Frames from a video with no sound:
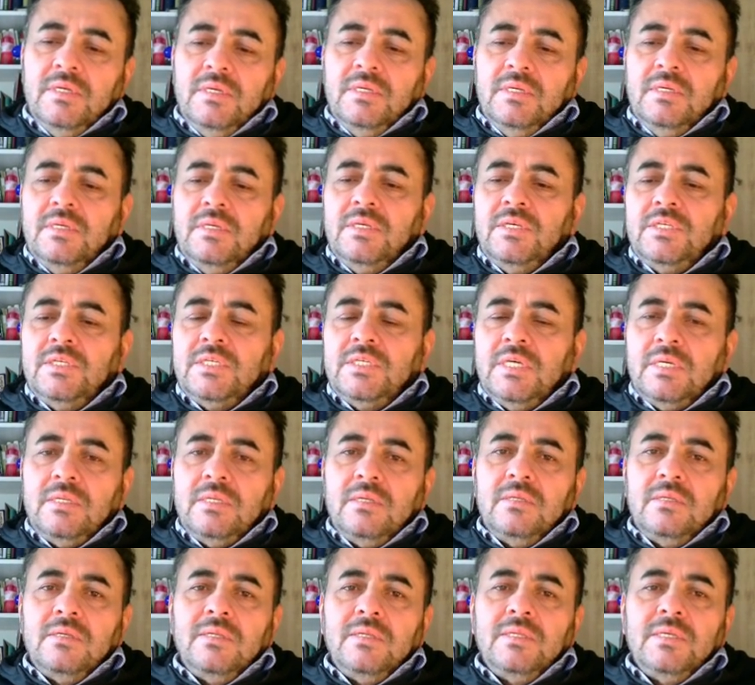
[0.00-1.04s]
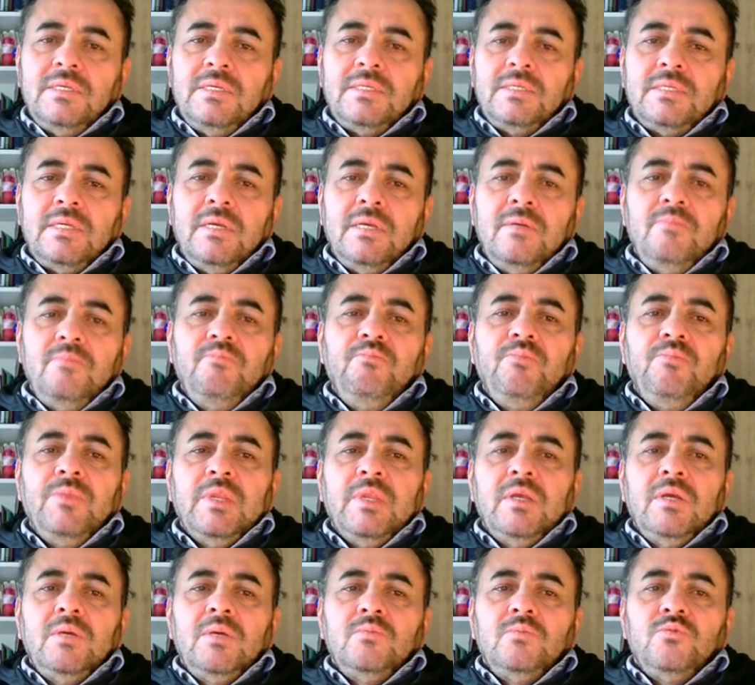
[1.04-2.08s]
icat edildiyse
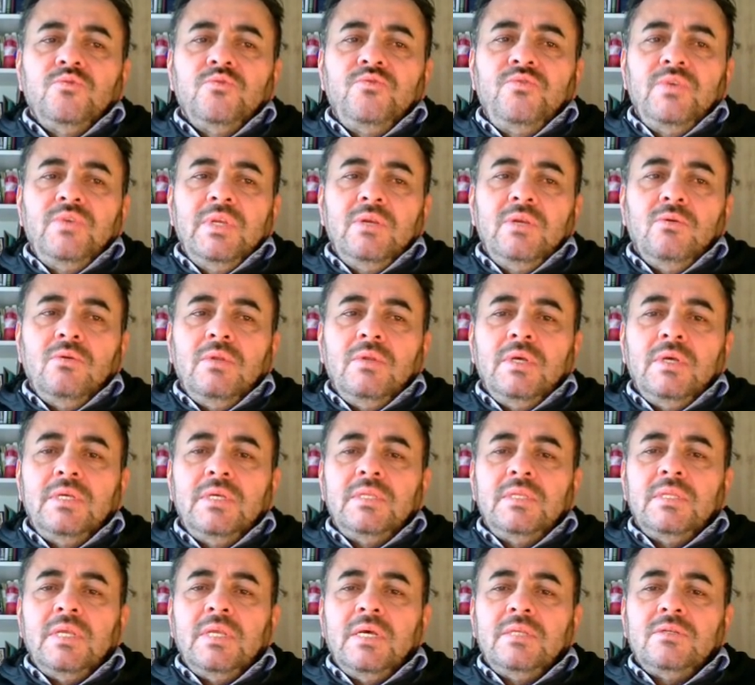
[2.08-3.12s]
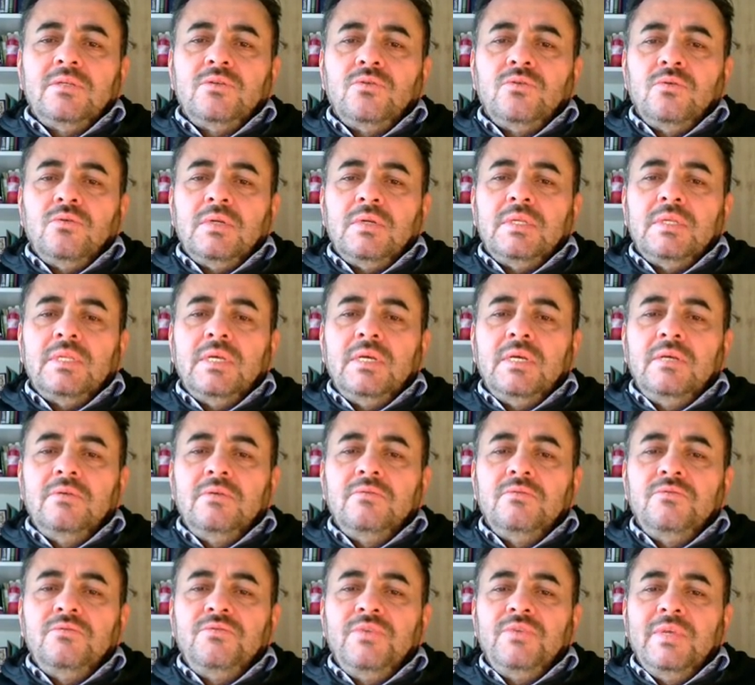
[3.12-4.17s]
bu fil olayından sonra da
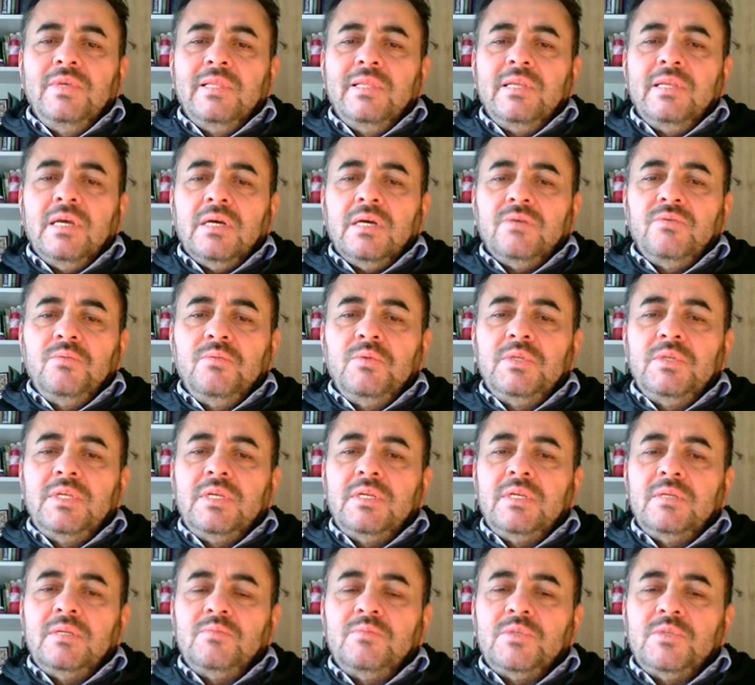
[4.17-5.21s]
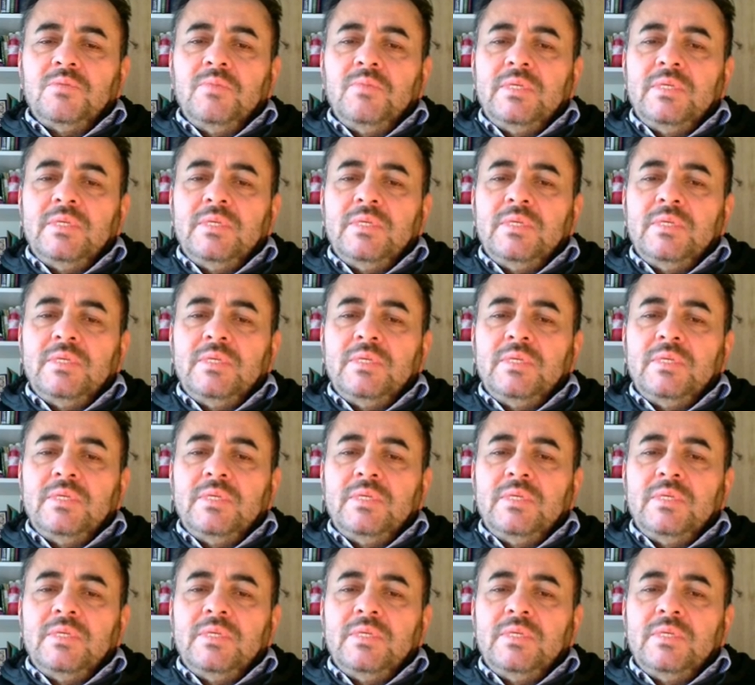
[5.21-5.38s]
fil takvimi denilmiş.